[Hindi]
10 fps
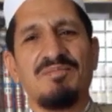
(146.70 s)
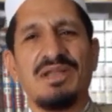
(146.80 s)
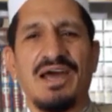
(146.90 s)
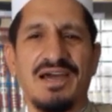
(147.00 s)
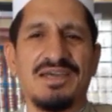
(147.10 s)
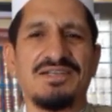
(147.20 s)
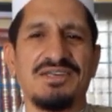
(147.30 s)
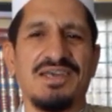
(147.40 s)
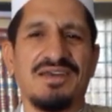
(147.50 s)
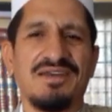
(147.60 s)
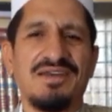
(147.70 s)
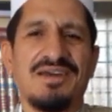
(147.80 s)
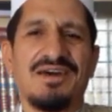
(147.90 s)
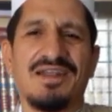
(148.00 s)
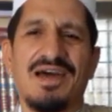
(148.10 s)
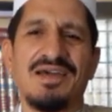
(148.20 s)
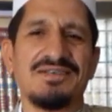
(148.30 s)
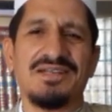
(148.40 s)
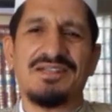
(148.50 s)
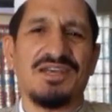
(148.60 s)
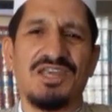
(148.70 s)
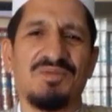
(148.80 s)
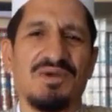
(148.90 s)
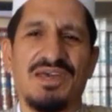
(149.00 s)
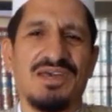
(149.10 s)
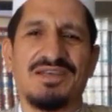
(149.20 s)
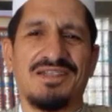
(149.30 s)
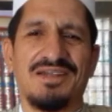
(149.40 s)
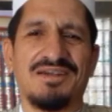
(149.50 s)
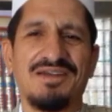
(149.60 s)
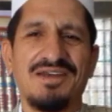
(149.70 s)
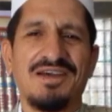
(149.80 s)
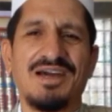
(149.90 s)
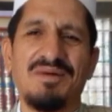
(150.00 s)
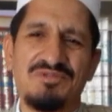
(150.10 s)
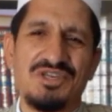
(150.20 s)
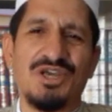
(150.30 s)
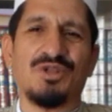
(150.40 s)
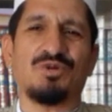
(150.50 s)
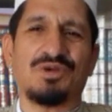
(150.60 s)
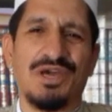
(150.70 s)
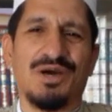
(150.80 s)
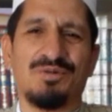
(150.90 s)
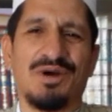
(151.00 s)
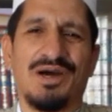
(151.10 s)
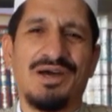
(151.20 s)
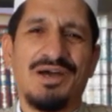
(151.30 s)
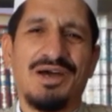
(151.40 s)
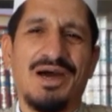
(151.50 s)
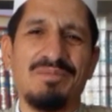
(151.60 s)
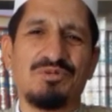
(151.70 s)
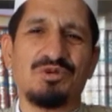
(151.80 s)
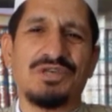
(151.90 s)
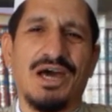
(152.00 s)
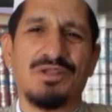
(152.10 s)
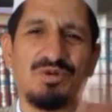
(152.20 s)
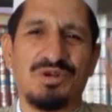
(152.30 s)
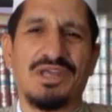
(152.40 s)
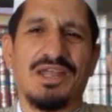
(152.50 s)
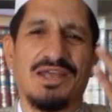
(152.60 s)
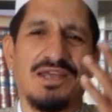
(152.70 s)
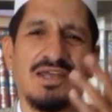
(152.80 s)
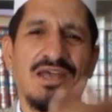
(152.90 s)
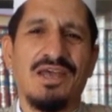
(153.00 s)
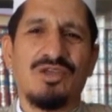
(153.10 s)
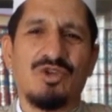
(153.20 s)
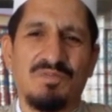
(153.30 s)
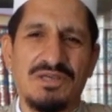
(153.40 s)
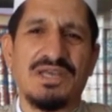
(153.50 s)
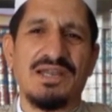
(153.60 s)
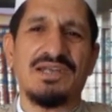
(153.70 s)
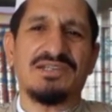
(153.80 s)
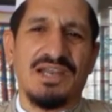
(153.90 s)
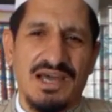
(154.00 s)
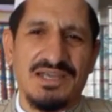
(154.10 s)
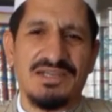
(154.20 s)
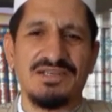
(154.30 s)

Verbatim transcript: मिला के जिए राह ज़िंदगी में एक दिन कम जिए तो क्या हुआ हम तो साथ उनके रहे जो मशले जला के